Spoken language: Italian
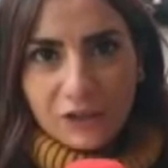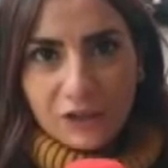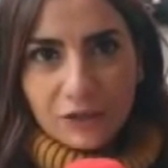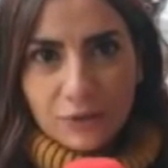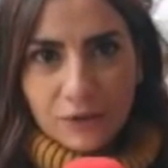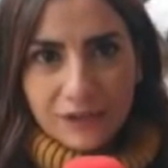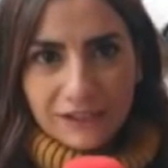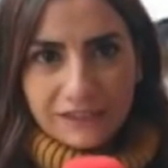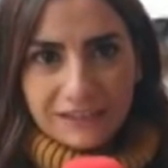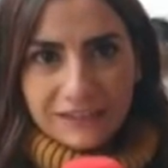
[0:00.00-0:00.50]

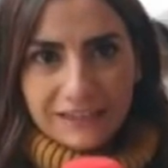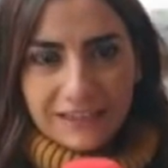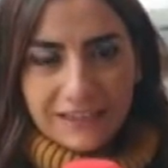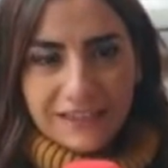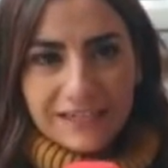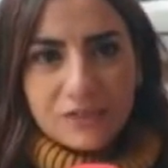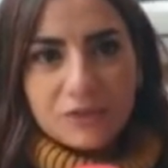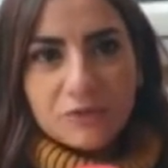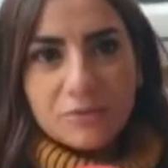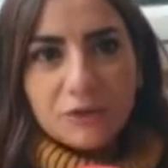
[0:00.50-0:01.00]
del
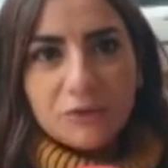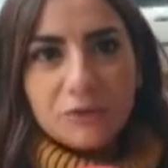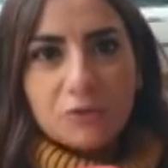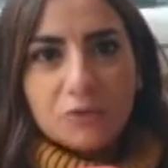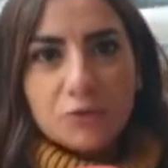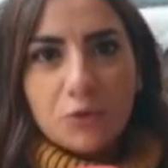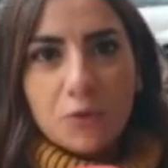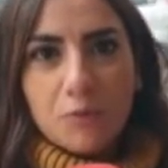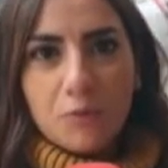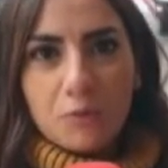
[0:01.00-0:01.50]
quartiere e
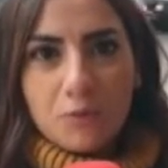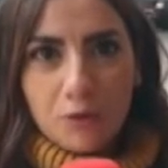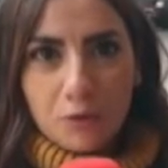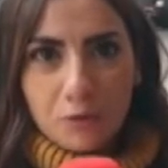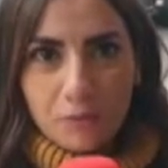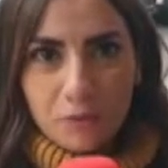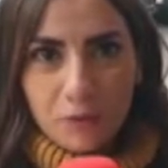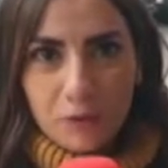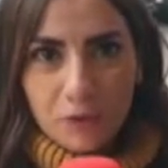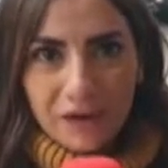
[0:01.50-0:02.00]
soprattutto un
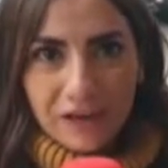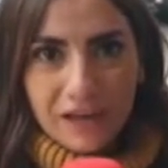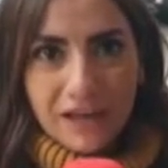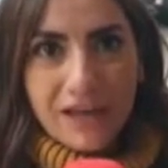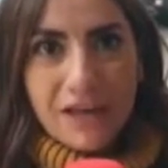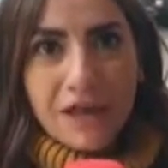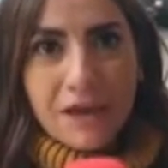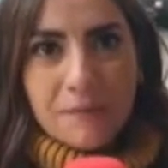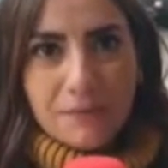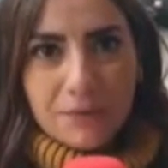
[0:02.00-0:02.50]
polmone
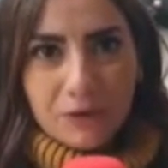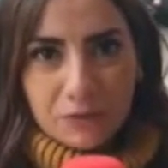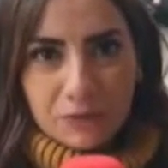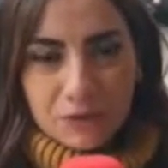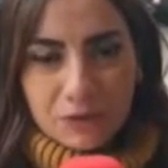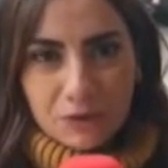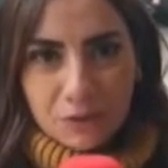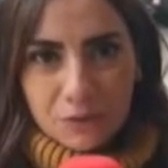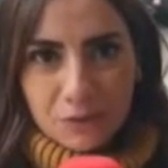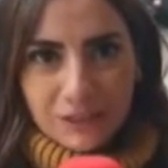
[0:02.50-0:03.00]
per
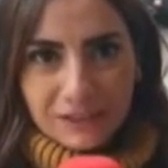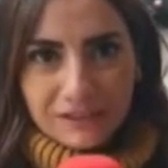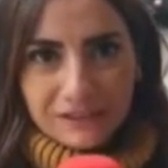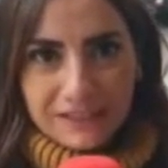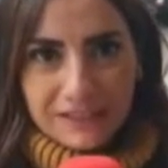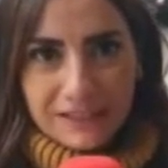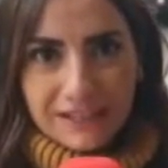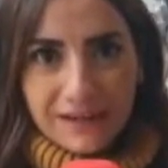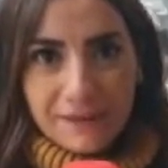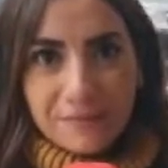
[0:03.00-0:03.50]
questo
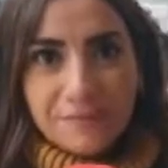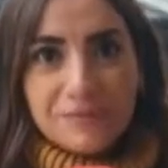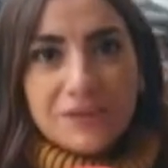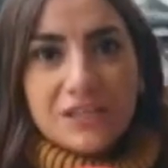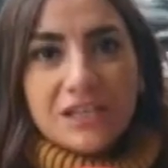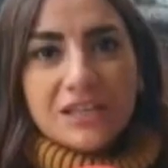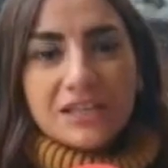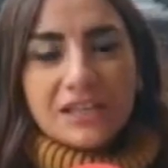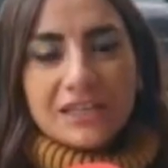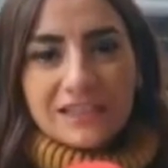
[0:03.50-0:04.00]
quartiere,
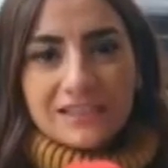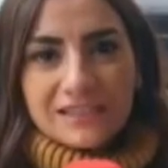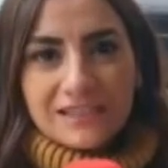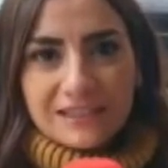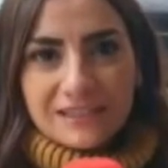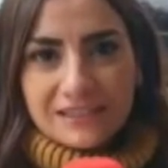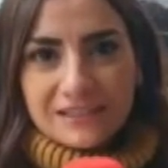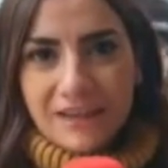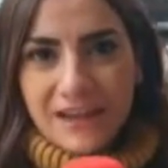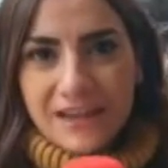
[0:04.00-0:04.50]
che
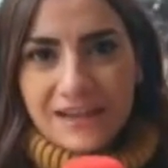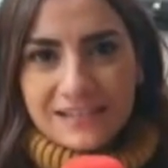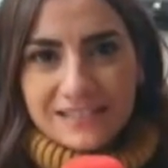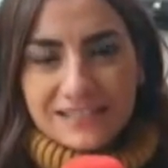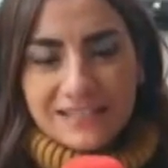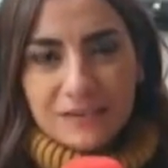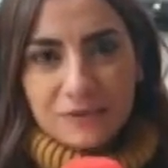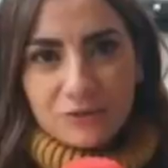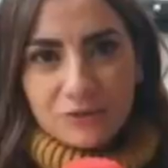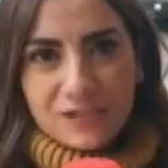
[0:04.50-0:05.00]
si
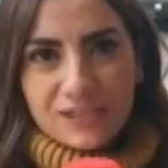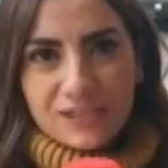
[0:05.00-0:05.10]
riversa in uno